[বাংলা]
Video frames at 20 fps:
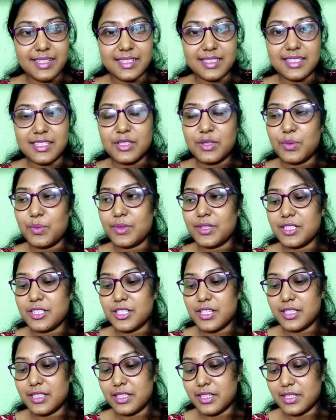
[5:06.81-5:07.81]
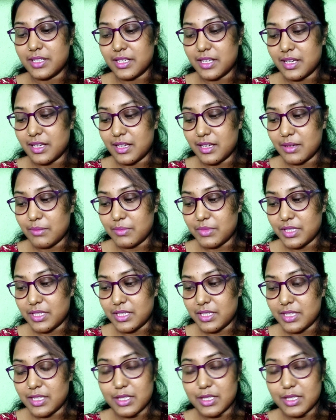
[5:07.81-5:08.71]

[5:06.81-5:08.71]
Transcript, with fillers: নিয়েছি তোমাদের সাথে এটা আমি